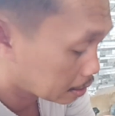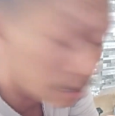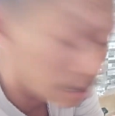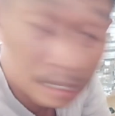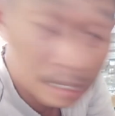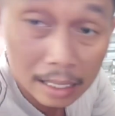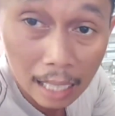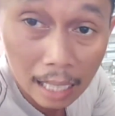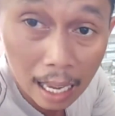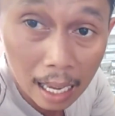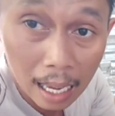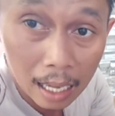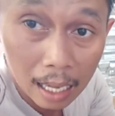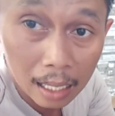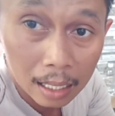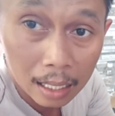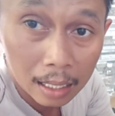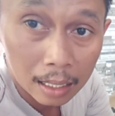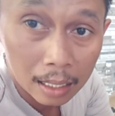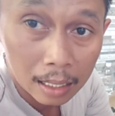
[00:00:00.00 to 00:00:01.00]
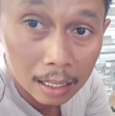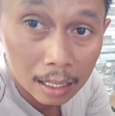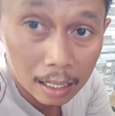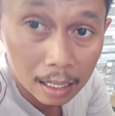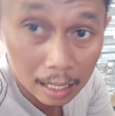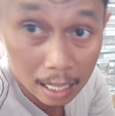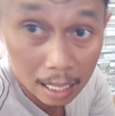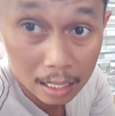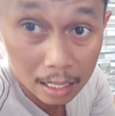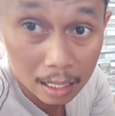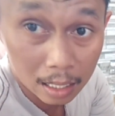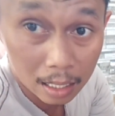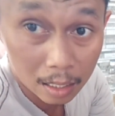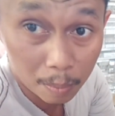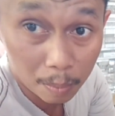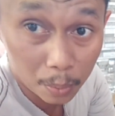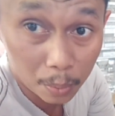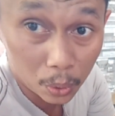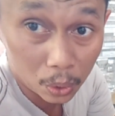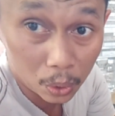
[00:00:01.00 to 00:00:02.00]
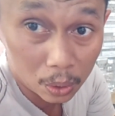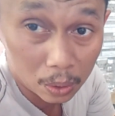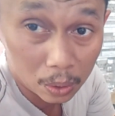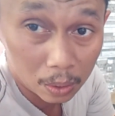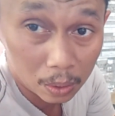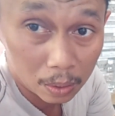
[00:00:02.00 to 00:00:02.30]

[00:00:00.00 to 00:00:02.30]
kita las tersebut